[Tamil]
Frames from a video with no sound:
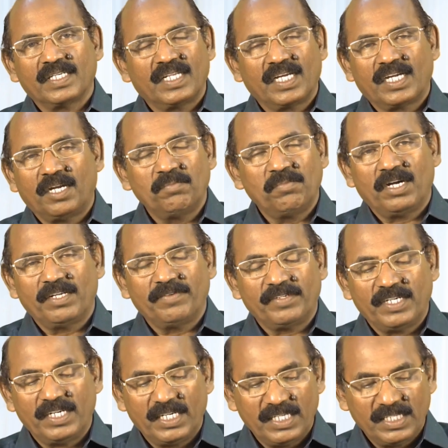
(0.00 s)
என
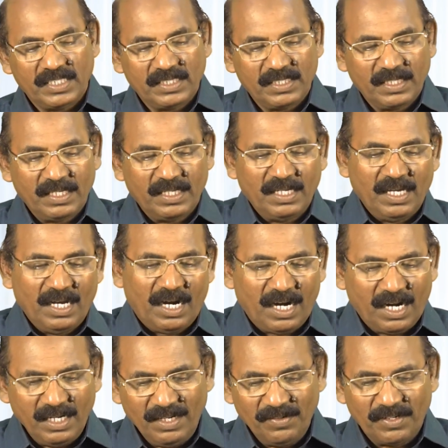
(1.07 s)
கண்பானவர்களே
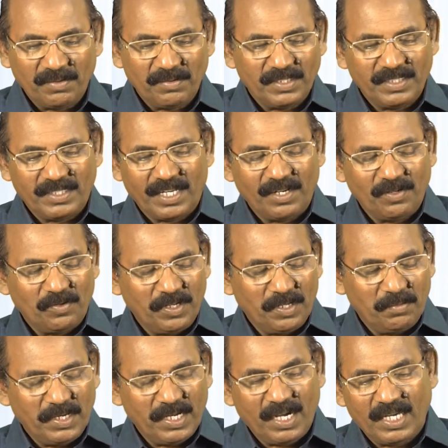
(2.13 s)
ஆண்டவர் நமக்கு தரக்கூடிய
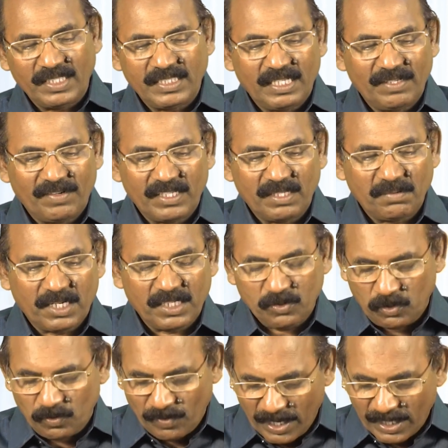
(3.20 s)
மிக ஆசீர்வாதமான
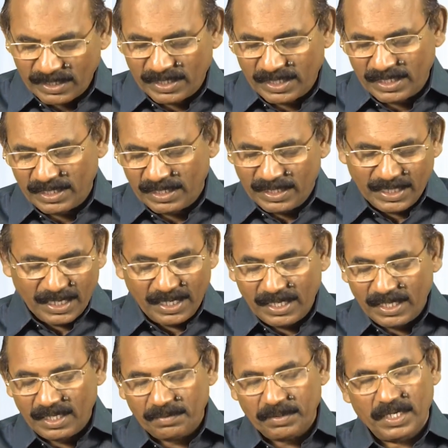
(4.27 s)
ஒரு வார்த்தை என்ன
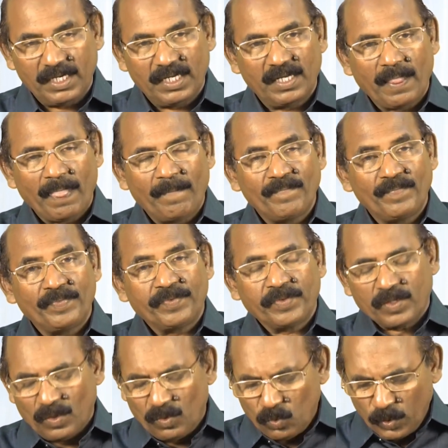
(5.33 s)
அப்படின்னா
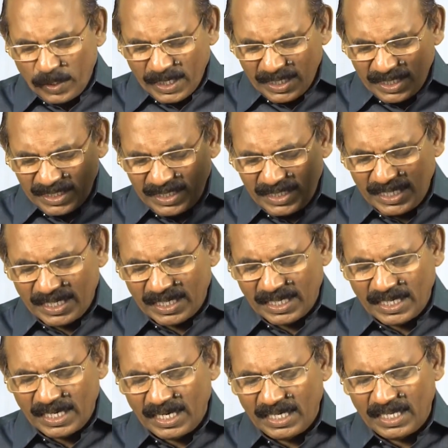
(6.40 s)
உயர்ந்த
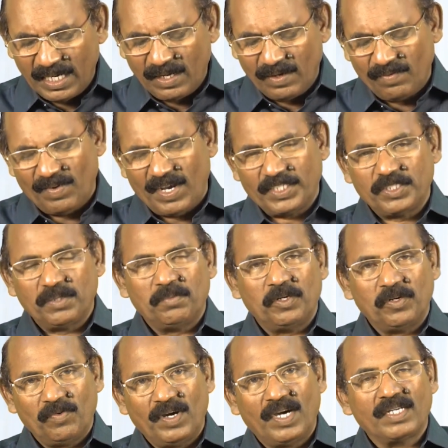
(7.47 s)
இடங்களில் வாசம் பண்ணுவான்